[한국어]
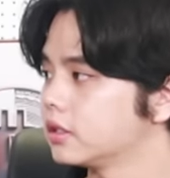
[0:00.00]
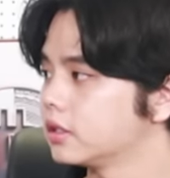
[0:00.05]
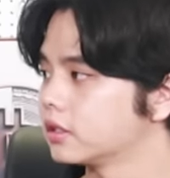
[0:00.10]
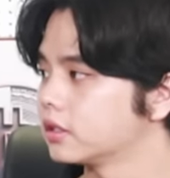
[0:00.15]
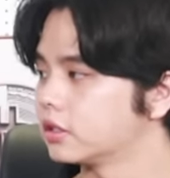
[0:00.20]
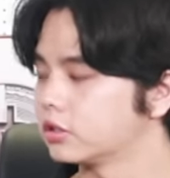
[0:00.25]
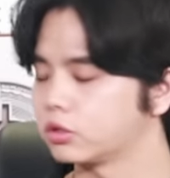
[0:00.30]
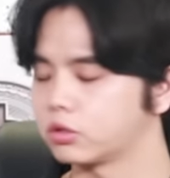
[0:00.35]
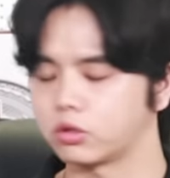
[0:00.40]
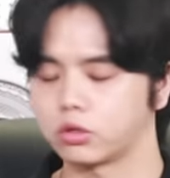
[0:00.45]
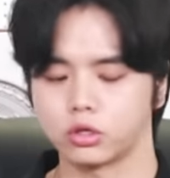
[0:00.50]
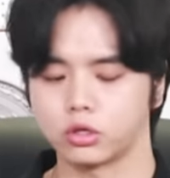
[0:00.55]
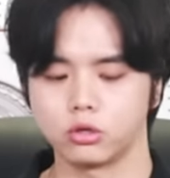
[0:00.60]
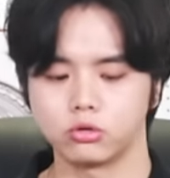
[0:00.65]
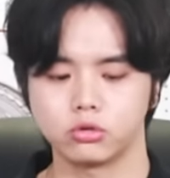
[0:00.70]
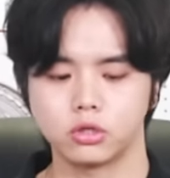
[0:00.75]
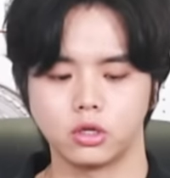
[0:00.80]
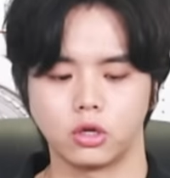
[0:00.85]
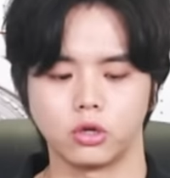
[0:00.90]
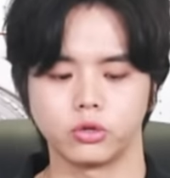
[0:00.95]
그래서
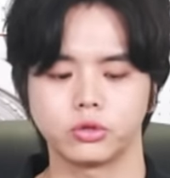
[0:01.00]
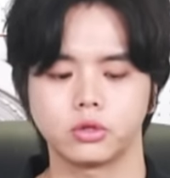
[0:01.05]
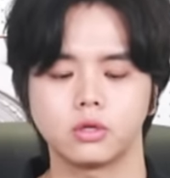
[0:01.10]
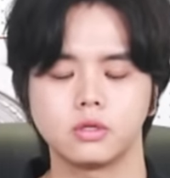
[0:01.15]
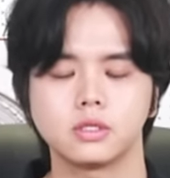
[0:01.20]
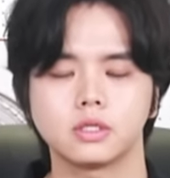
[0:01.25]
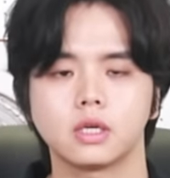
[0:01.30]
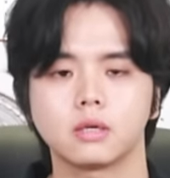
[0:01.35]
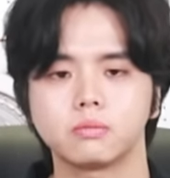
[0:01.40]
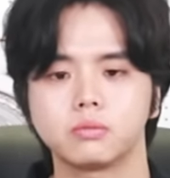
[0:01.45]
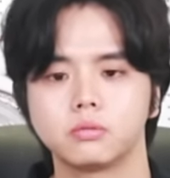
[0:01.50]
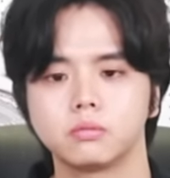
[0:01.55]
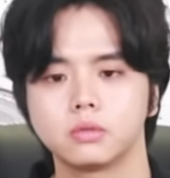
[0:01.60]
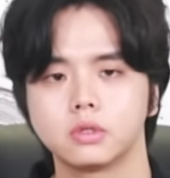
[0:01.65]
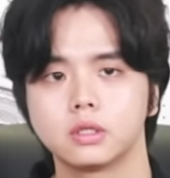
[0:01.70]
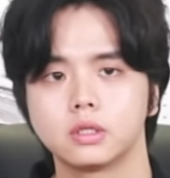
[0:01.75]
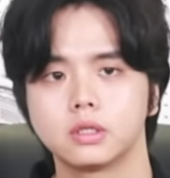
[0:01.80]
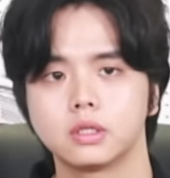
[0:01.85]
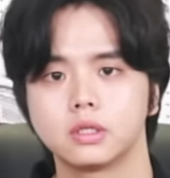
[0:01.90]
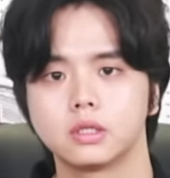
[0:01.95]
결국엔 어떤
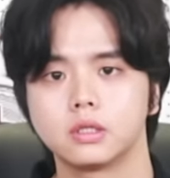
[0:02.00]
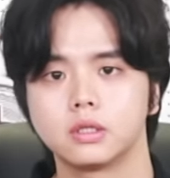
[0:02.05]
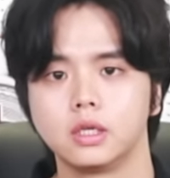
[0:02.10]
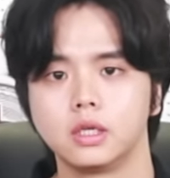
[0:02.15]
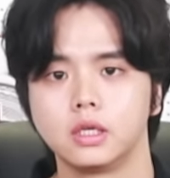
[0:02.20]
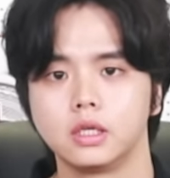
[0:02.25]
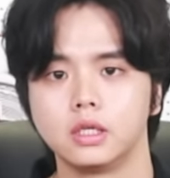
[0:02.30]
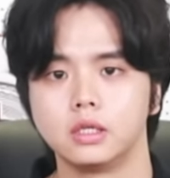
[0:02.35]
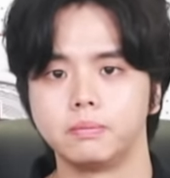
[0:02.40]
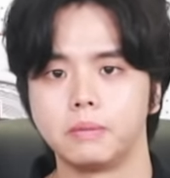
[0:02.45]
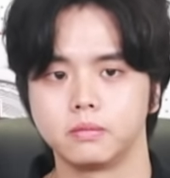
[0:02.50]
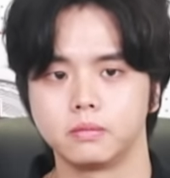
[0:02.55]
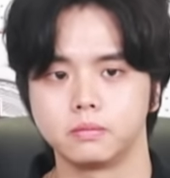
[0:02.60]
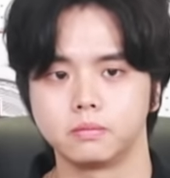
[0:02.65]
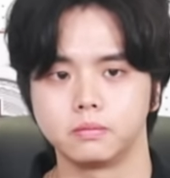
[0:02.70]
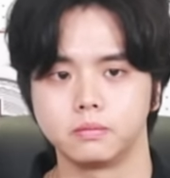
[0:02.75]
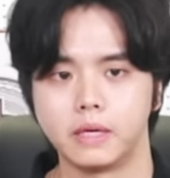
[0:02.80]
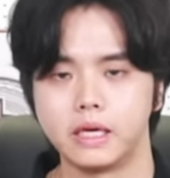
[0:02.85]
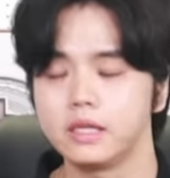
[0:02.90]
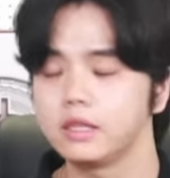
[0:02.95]
상품들을 이
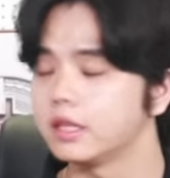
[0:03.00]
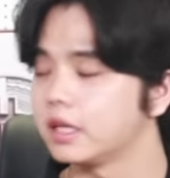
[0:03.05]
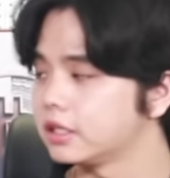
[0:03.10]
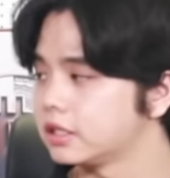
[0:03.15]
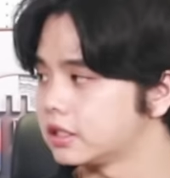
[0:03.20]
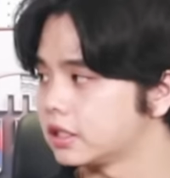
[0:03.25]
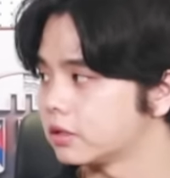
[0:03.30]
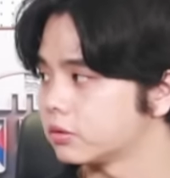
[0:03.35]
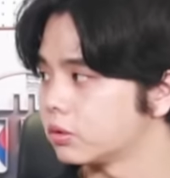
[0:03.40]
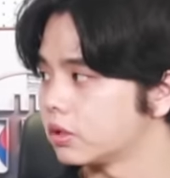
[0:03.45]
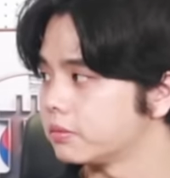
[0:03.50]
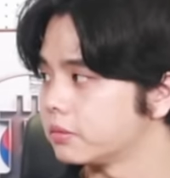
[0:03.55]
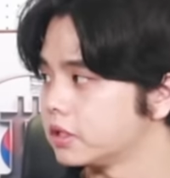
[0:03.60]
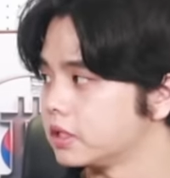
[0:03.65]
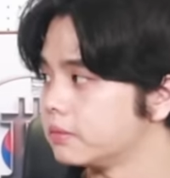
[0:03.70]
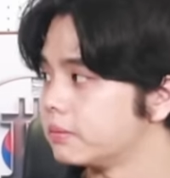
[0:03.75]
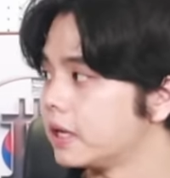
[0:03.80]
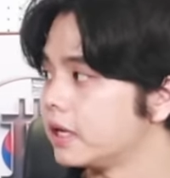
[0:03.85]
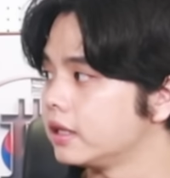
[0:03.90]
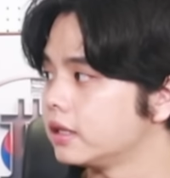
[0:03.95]
메인넷이라고 하면
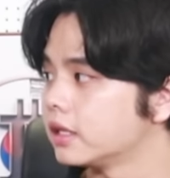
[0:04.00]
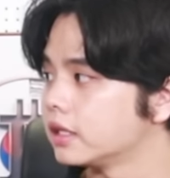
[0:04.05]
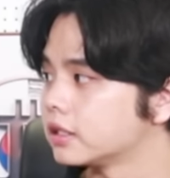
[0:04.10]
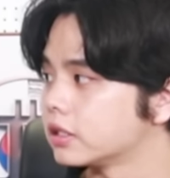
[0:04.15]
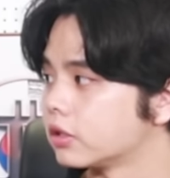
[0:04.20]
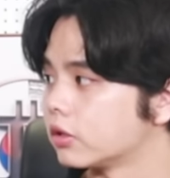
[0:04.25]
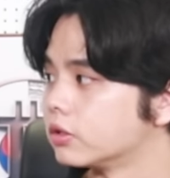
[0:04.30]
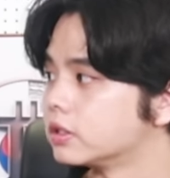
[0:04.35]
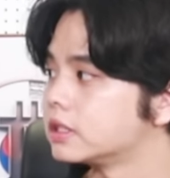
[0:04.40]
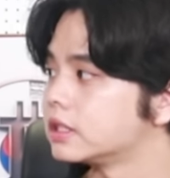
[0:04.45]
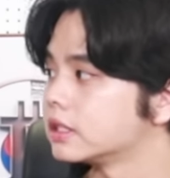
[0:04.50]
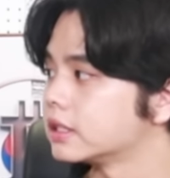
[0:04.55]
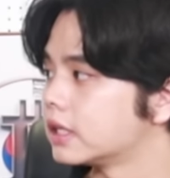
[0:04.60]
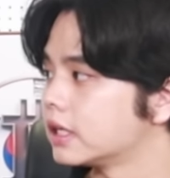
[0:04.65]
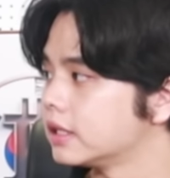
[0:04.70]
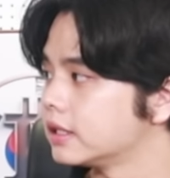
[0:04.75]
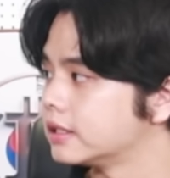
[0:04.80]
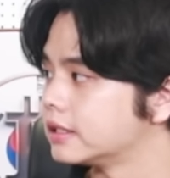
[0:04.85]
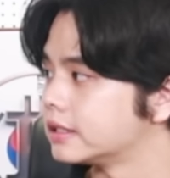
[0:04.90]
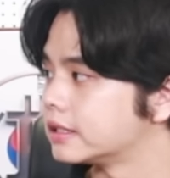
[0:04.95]
이 메인넷에 런칭을
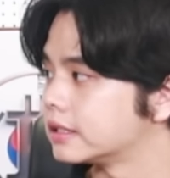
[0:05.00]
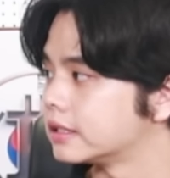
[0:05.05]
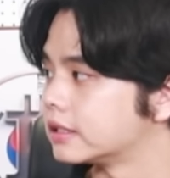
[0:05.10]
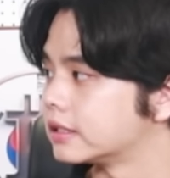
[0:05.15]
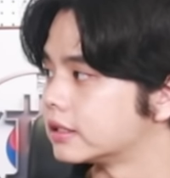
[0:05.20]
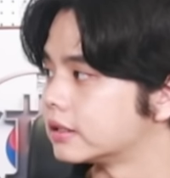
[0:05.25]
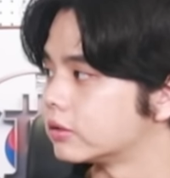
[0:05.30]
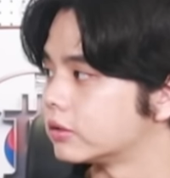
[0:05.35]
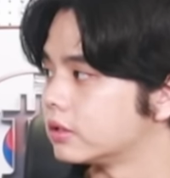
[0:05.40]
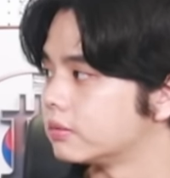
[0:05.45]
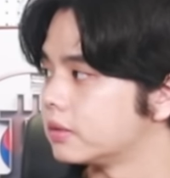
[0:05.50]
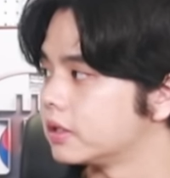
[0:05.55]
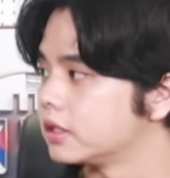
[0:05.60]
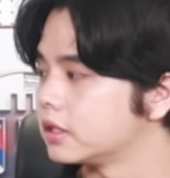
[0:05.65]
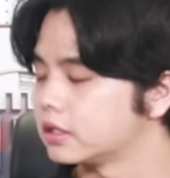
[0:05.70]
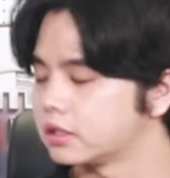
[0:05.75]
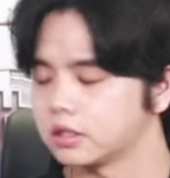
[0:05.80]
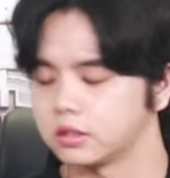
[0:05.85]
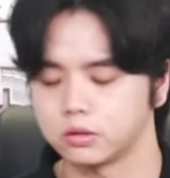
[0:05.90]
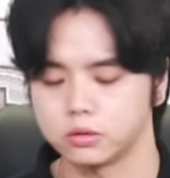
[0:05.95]
했는지, 그리고 이
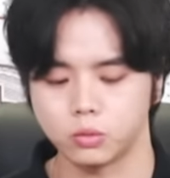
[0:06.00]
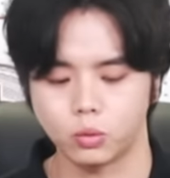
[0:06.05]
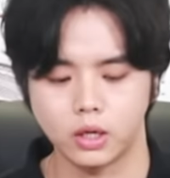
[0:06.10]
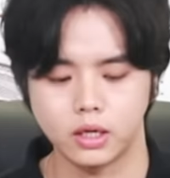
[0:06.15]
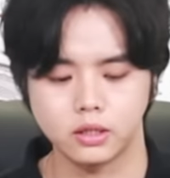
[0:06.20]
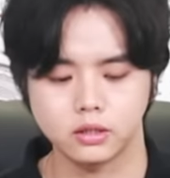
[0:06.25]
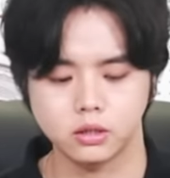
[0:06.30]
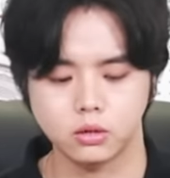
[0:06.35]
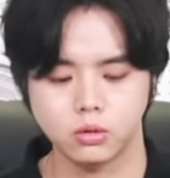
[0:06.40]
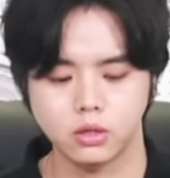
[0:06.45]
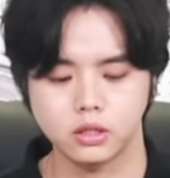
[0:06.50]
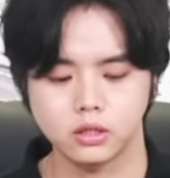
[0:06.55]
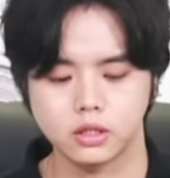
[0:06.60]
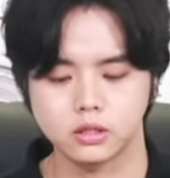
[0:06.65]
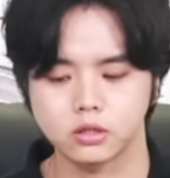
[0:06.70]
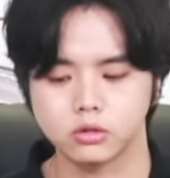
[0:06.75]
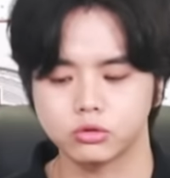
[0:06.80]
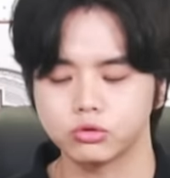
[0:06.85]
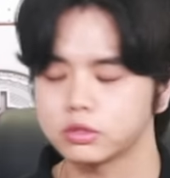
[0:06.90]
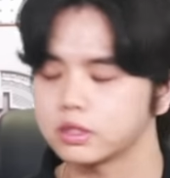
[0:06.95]
메인넷이
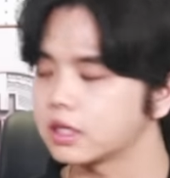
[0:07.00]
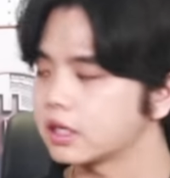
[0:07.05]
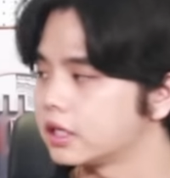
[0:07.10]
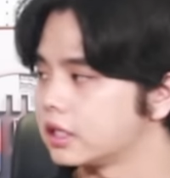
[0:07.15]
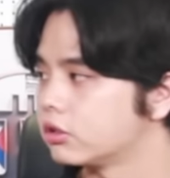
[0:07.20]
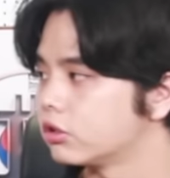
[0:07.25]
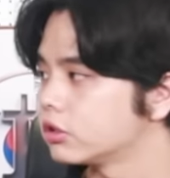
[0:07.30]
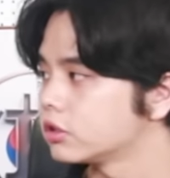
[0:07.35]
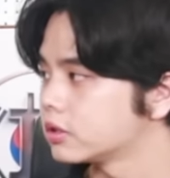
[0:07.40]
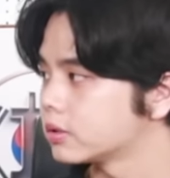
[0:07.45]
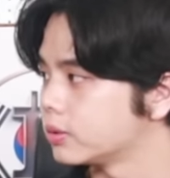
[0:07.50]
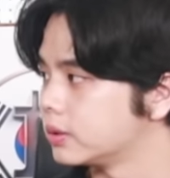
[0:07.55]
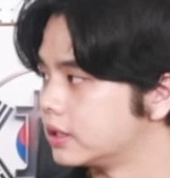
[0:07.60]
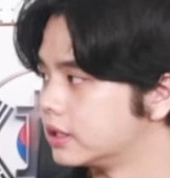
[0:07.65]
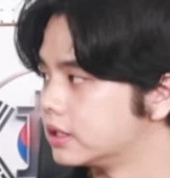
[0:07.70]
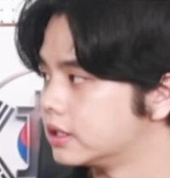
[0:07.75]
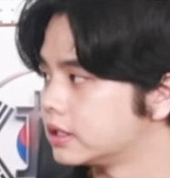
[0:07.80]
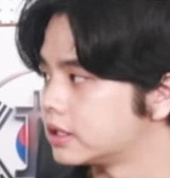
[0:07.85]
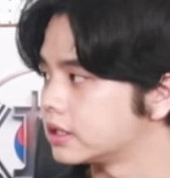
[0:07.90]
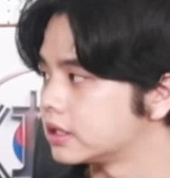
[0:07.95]
활성화돼서 투자가 이루어지고
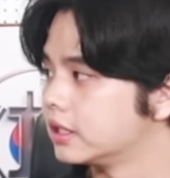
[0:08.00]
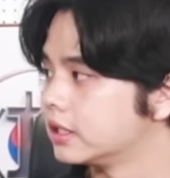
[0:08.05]
있는지,